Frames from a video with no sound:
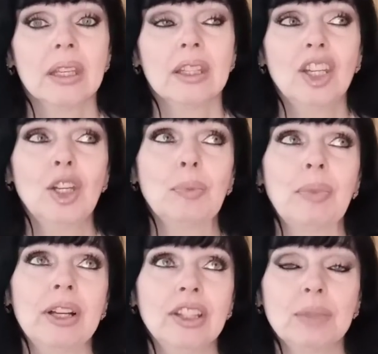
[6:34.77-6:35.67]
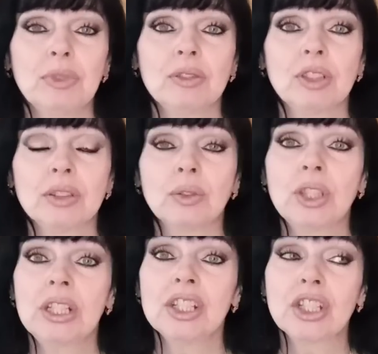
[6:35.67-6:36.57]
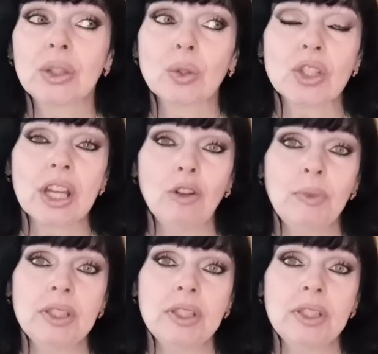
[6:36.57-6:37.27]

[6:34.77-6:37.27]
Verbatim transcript: И поэтому вот, ну не лежит душа у